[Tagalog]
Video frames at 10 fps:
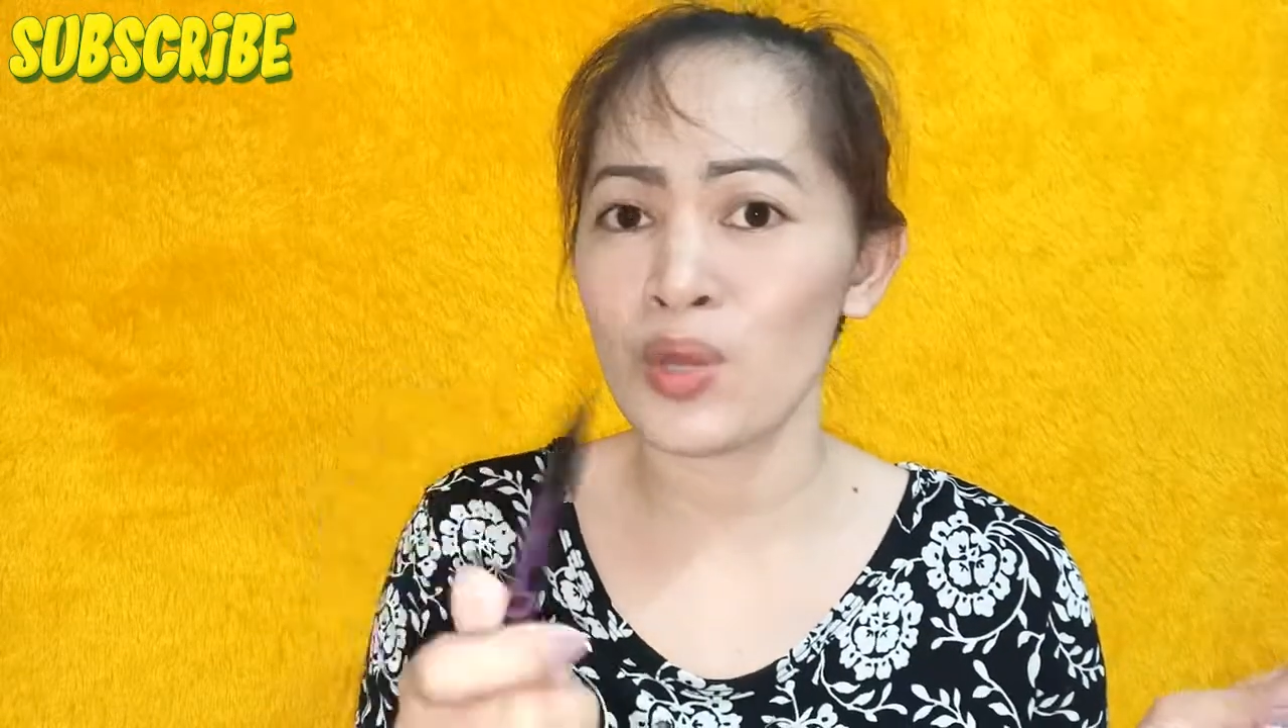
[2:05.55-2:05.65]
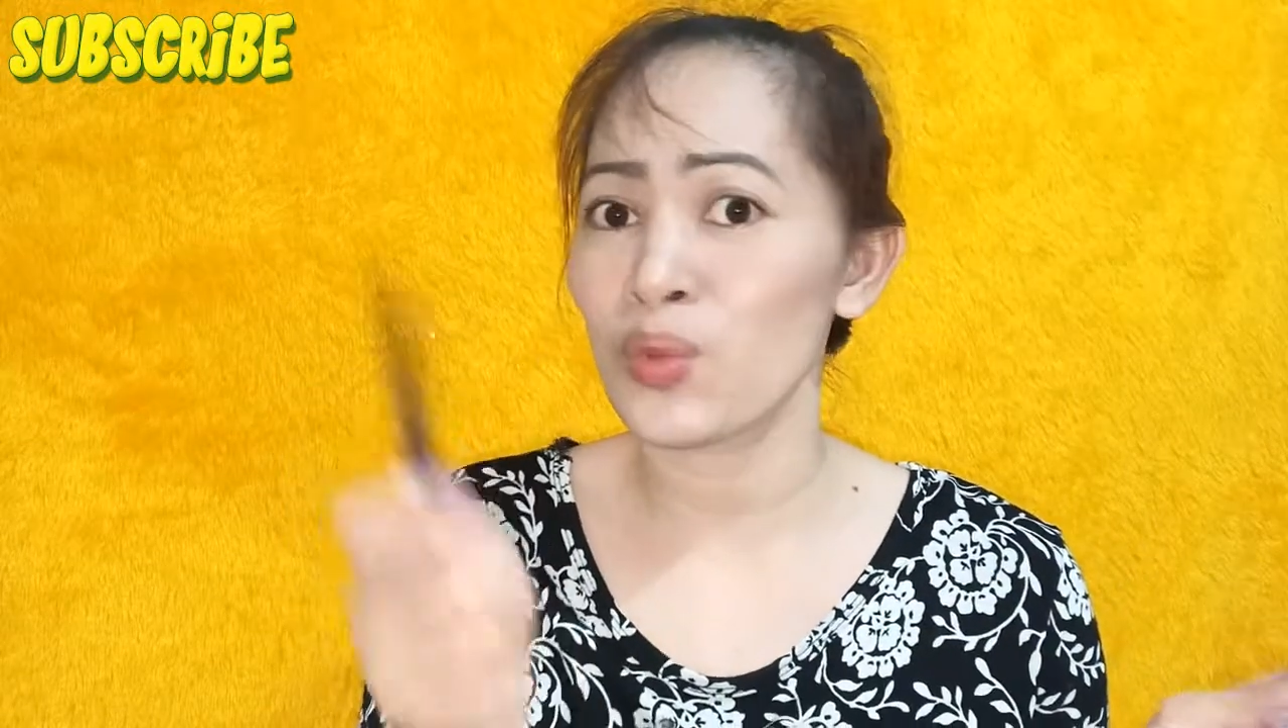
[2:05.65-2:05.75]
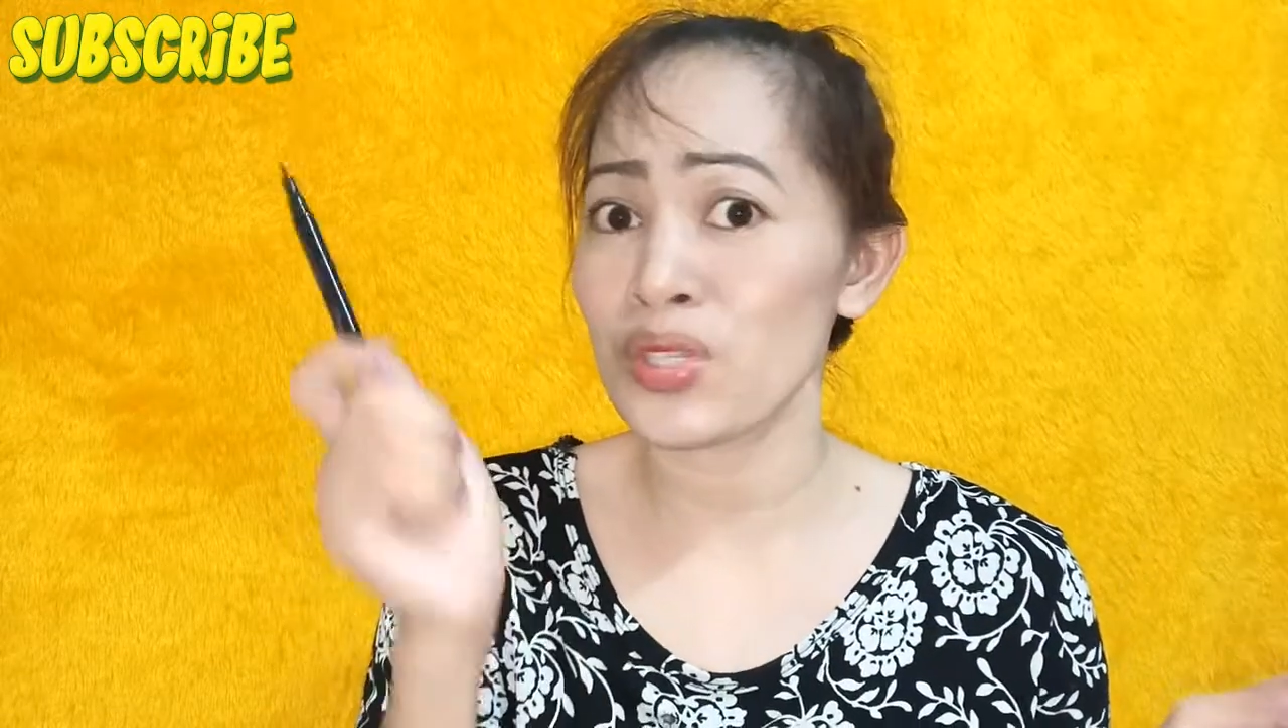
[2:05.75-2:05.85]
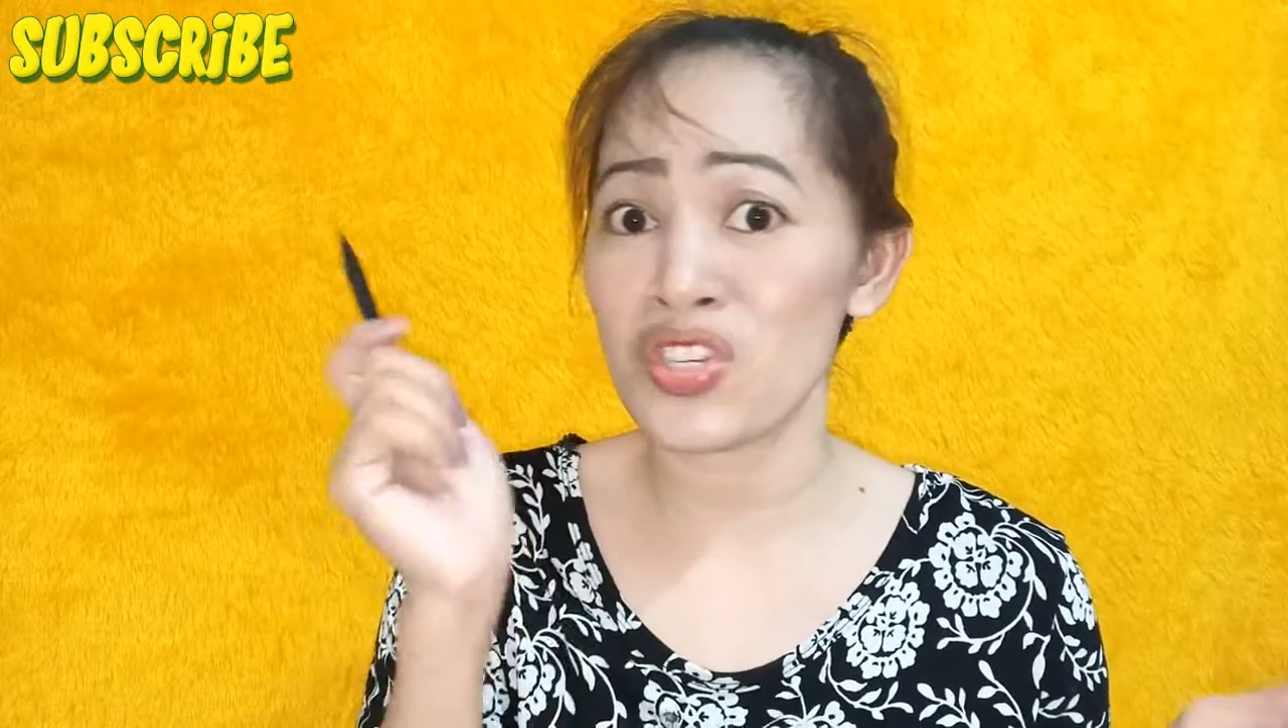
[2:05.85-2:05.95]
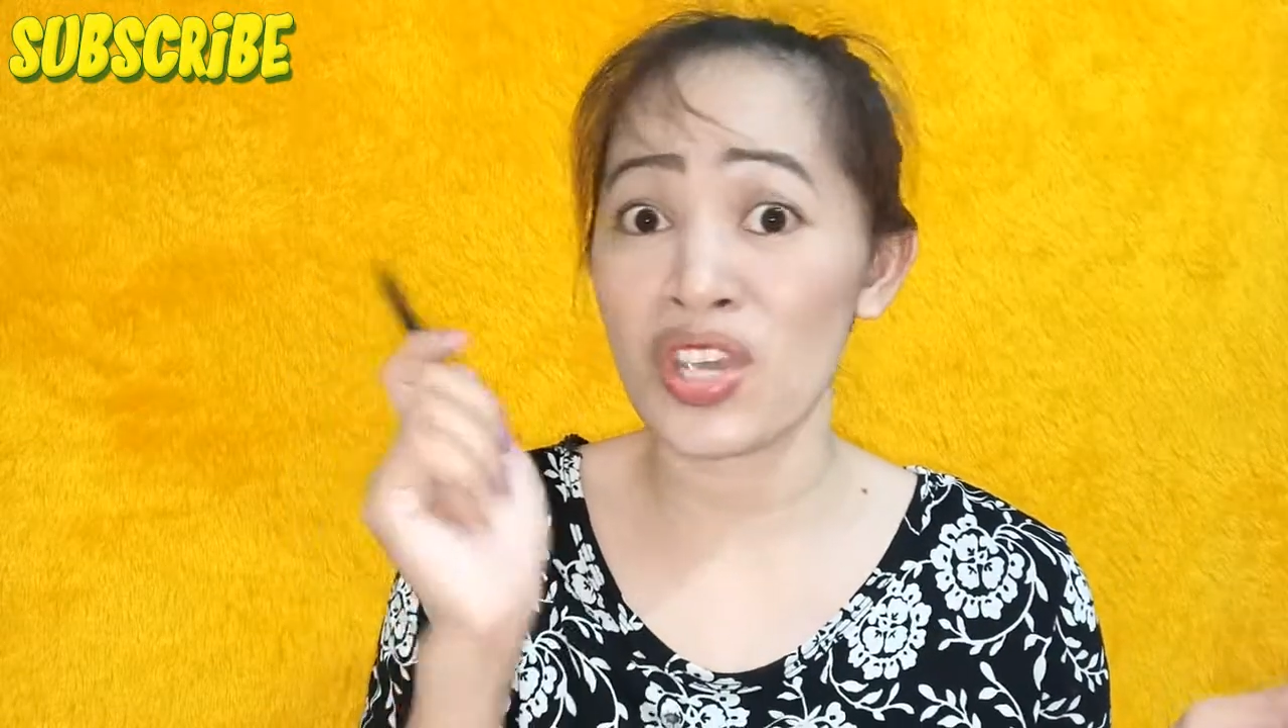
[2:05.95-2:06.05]

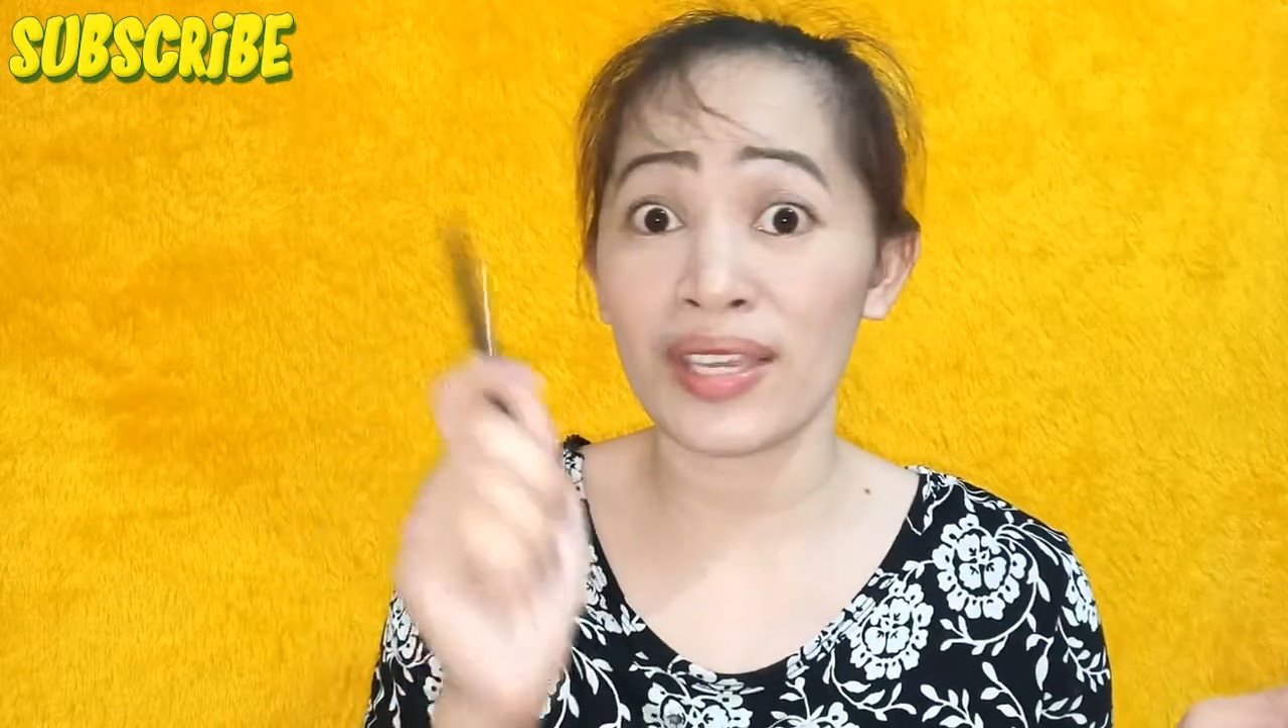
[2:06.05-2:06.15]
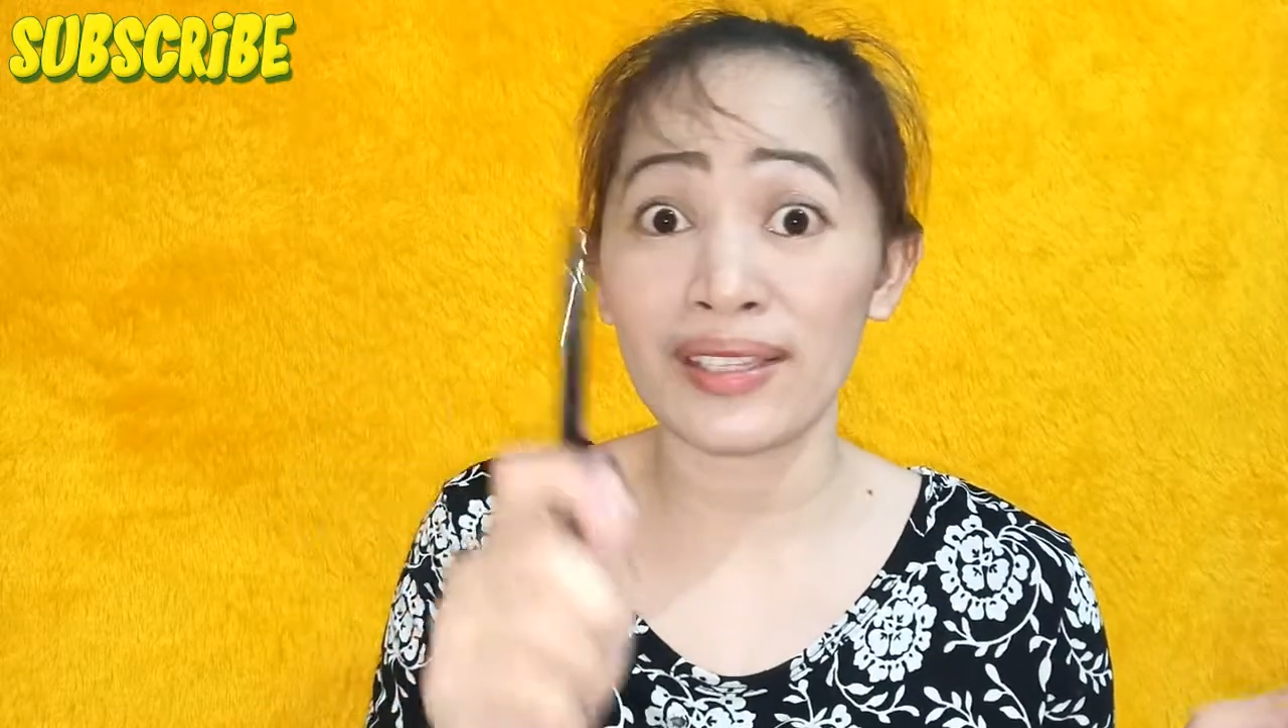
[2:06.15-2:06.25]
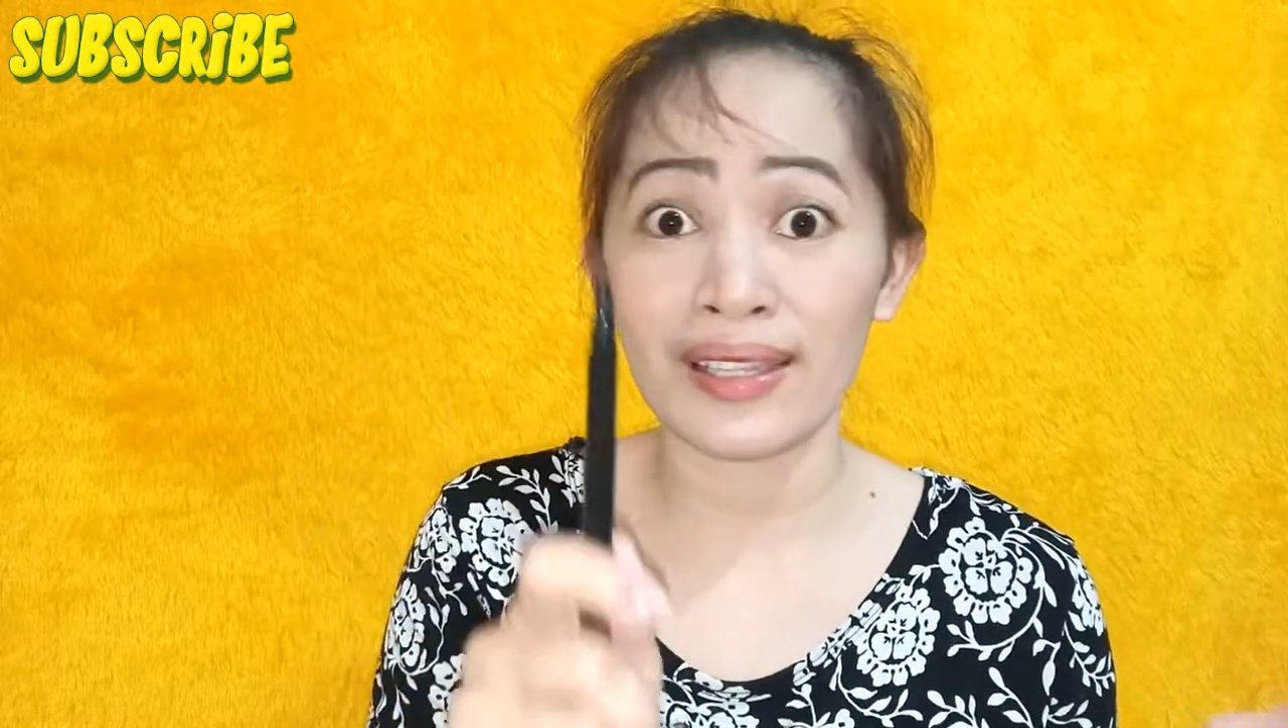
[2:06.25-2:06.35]
which I